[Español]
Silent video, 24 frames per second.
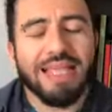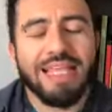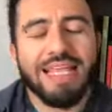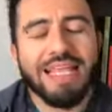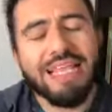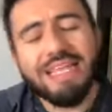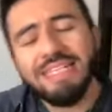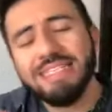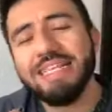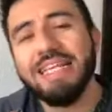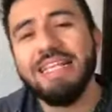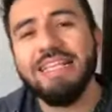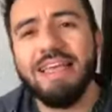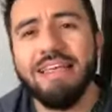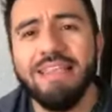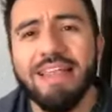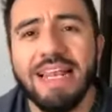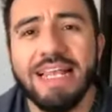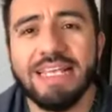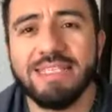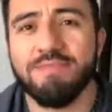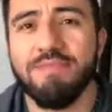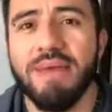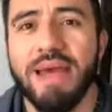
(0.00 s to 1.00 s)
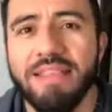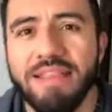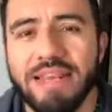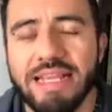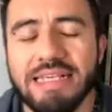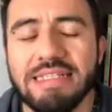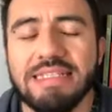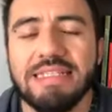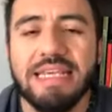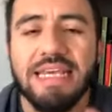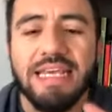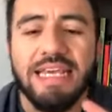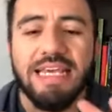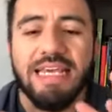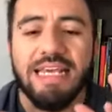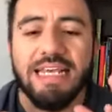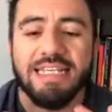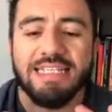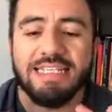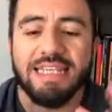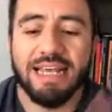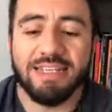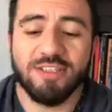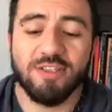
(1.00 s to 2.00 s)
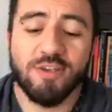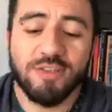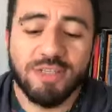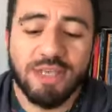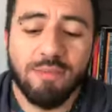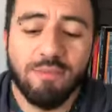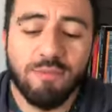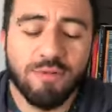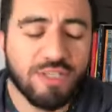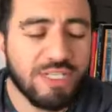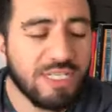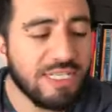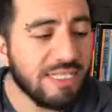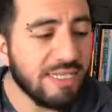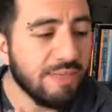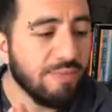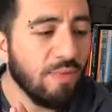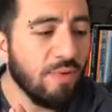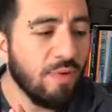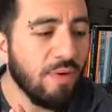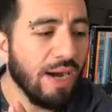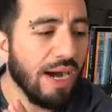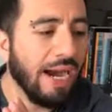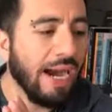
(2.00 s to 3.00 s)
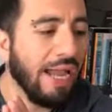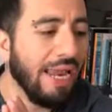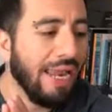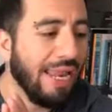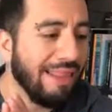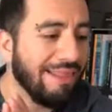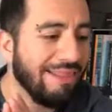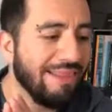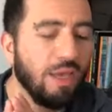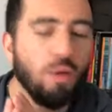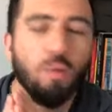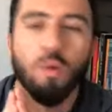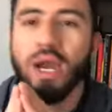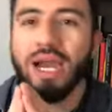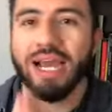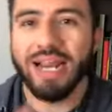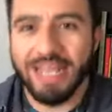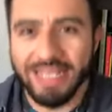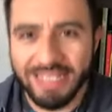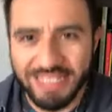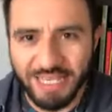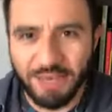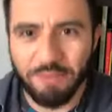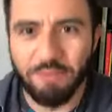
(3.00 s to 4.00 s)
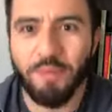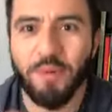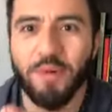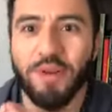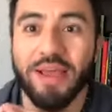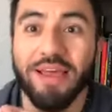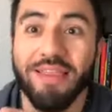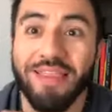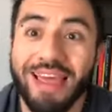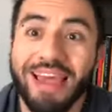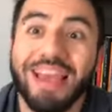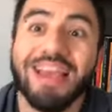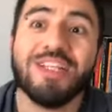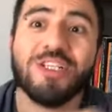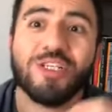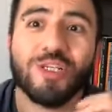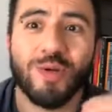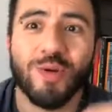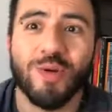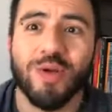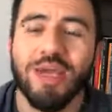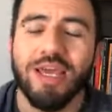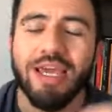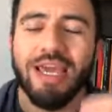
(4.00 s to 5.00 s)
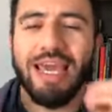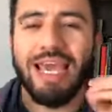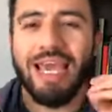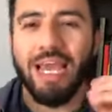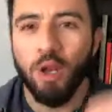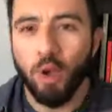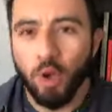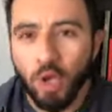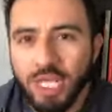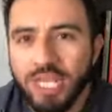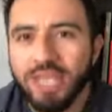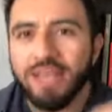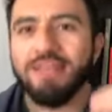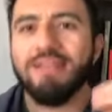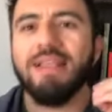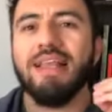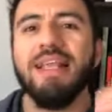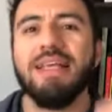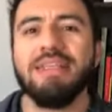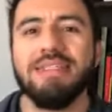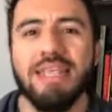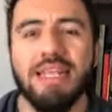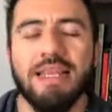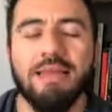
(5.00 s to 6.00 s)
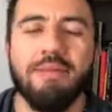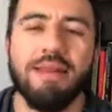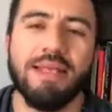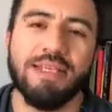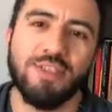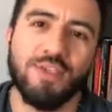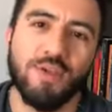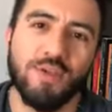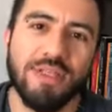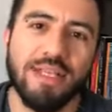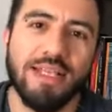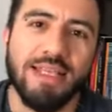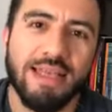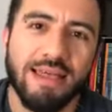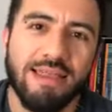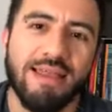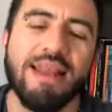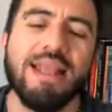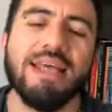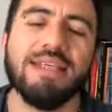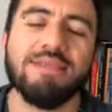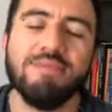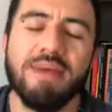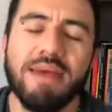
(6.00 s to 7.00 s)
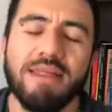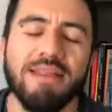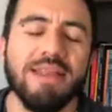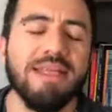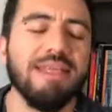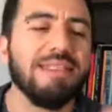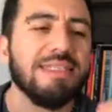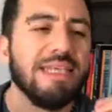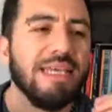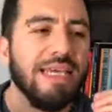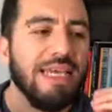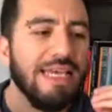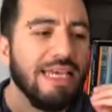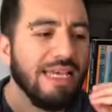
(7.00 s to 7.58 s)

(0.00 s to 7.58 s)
Y es que el Día de las Madres se asocia muchísimo a la antigua Grecia, porque de hecho el origen de la celebración del Día de las Madres